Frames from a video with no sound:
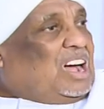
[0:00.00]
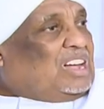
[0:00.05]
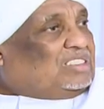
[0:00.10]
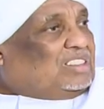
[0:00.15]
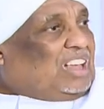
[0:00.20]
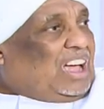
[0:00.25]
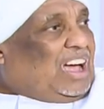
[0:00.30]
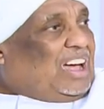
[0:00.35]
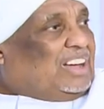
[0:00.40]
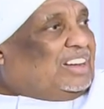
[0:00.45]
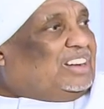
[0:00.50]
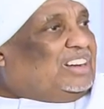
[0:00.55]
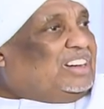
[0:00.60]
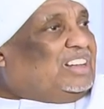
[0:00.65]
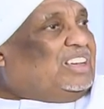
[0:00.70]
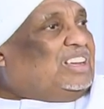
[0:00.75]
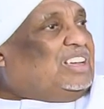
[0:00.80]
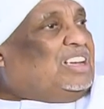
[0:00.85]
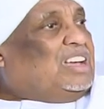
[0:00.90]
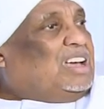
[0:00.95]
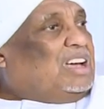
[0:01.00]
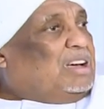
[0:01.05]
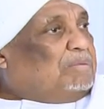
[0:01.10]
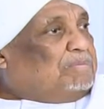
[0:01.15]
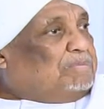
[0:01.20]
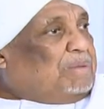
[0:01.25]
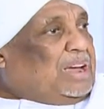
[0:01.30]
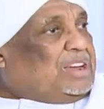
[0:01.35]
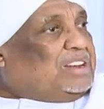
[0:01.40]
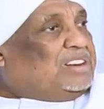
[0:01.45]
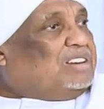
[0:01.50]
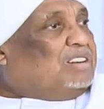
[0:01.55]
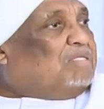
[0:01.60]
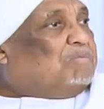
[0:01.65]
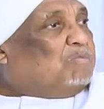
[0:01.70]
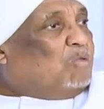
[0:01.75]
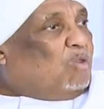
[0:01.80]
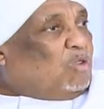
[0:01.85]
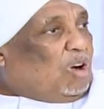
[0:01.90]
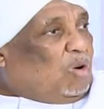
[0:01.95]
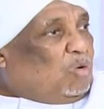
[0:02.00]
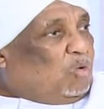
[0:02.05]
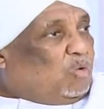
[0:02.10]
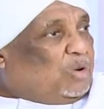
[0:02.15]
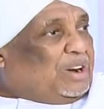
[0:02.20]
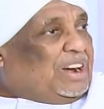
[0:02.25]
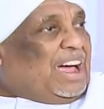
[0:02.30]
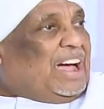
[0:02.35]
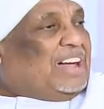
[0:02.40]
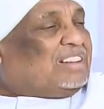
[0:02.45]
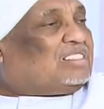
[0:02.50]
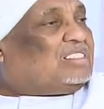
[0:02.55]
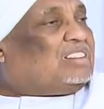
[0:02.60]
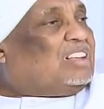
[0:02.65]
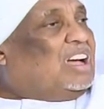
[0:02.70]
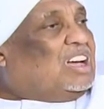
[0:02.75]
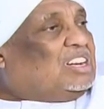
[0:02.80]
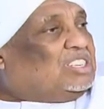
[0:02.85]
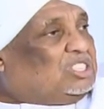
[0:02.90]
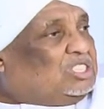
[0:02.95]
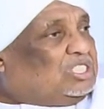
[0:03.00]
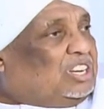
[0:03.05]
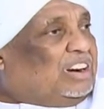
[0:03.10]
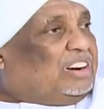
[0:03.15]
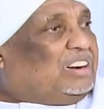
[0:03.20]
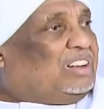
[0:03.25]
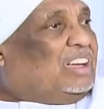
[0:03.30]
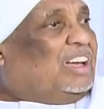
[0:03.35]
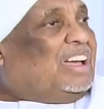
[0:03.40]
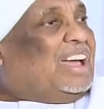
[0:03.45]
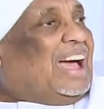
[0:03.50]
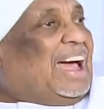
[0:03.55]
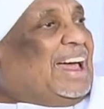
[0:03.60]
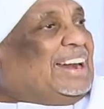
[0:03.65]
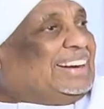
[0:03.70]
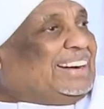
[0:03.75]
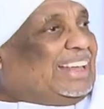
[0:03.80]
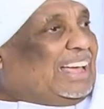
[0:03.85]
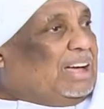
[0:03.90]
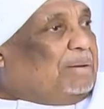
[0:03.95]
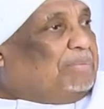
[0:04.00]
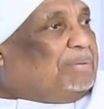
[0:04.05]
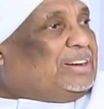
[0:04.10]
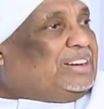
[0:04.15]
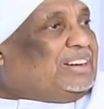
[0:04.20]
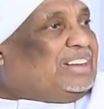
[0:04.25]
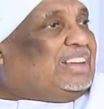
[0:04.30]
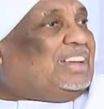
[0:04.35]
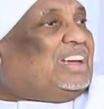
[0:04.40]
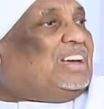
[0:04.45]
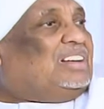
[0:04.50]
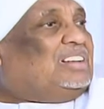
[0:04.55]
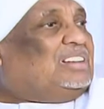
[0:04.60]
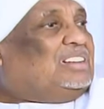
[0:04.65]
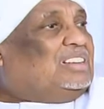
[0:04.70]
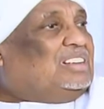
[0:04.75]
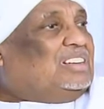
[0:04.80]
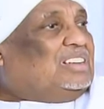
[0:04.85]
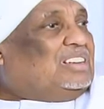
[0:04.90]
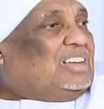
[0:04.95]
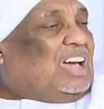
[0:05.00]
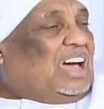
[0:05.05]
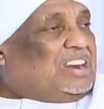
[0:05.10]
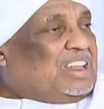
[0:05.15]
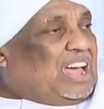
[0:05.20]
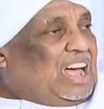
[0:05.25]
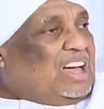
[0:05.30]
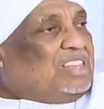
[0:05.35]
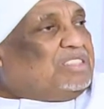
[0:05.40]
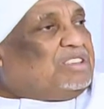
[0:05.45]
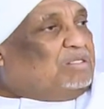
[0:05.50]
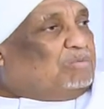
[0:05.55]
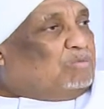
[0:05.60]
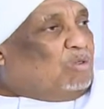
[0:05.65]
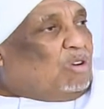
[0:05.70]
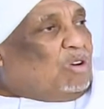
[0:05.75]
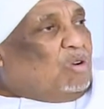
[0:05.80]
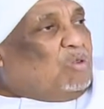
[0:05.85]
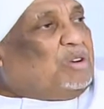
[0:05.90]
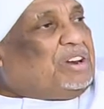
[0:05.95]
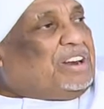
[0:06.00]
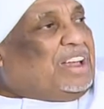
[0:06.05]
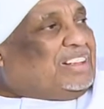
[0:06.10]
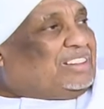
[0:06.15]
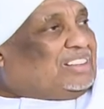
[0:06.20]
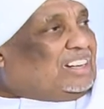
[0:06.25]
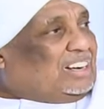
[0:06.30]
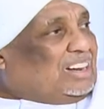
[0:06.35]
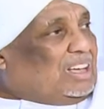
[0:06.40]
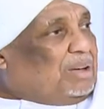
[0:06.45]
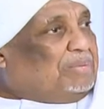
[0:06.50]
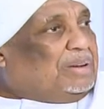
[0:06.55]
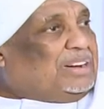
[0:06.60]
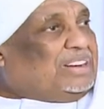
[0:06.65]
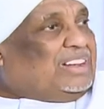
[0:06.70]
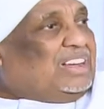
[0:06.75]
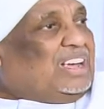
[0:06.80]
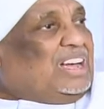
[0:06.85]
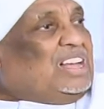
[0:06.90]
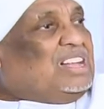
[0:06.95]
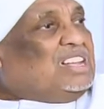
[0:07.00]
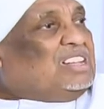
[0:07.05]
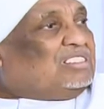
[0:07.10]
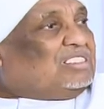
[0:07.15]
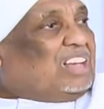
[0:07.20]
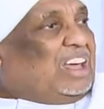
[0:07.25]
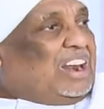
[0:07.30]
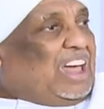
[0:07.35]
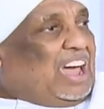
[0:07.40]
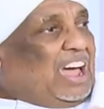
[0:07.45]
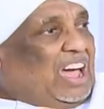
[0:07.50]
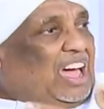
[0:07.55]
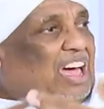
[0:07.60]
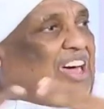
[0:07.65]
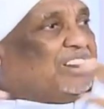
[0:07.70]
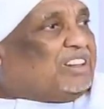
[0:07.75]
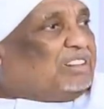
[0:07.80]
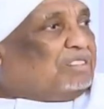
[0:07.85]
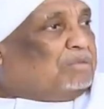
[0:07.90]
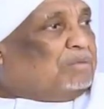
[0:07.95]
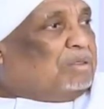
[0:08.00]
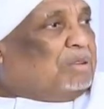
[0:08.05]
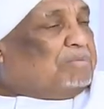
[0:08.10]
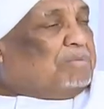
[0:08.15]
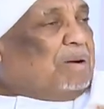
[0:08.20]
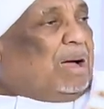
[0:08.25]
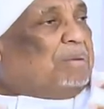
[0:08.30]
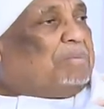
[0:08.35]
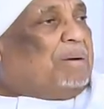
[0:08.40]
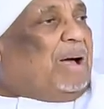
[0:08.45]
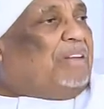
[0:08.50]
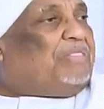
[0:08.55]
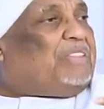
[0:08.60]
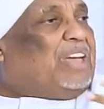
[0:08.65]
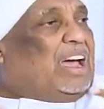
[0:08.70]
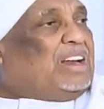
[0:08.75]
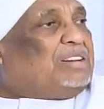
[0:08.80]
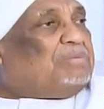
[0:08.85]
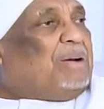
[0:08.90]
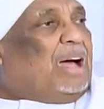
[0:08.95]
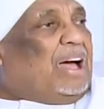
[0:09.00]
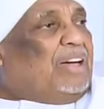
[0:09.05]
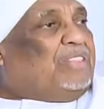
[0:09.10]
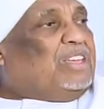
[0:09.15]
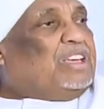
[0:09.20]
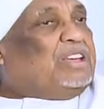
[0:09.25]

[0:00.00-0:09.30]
داخلي بين مكونات الشرق القبلية يعني هذه المكونات القبلية تناحرت مع بعضها البعض